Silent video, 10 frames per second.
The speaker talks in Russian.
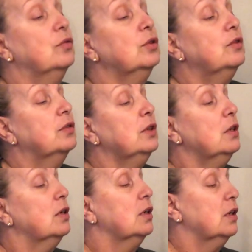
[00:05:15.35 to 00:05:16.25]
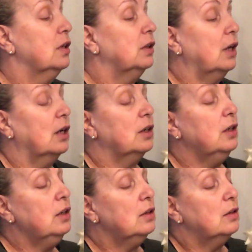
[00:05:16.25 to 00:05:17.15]
вот вы так.
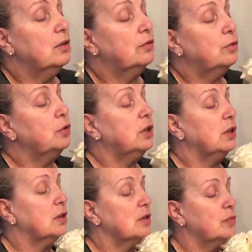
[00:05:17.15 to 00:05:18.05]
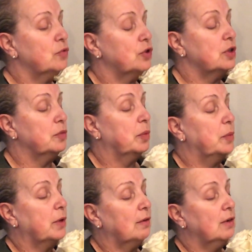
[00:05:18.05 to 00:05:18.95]
И в руке сможете
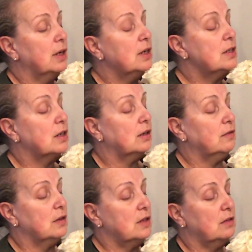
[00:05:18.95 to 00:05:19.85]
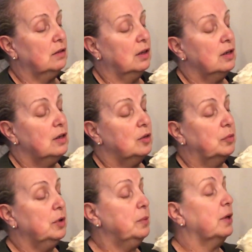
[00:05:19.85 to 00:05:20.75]
поправлять, соответственно,
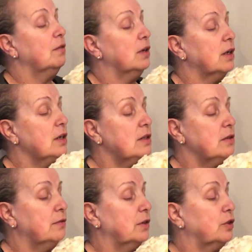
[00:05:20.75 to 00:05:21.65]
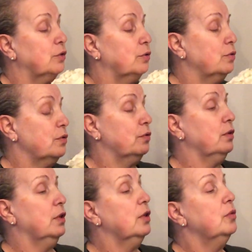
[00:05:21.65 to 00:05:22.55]
поправляйте вашу розу,
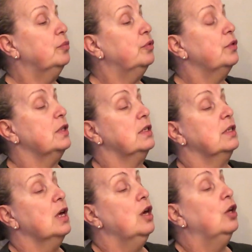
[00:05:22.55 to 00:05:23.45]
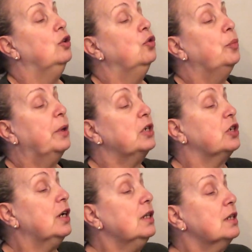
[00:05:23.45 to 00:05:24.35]
не бойтесь. Но,
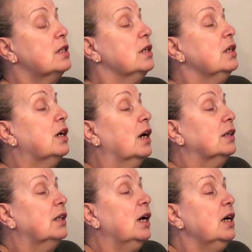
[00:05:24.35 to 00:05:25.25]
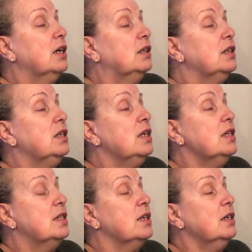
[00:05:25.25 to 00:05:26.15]
пожалуйста, никогда это
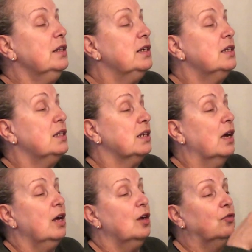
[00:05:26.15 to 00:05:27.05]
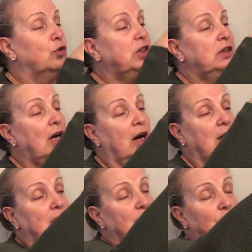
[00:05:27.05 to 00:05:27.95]
не делайте вот
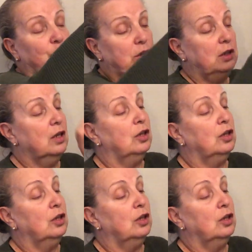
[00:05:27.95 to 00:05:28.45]
так, вот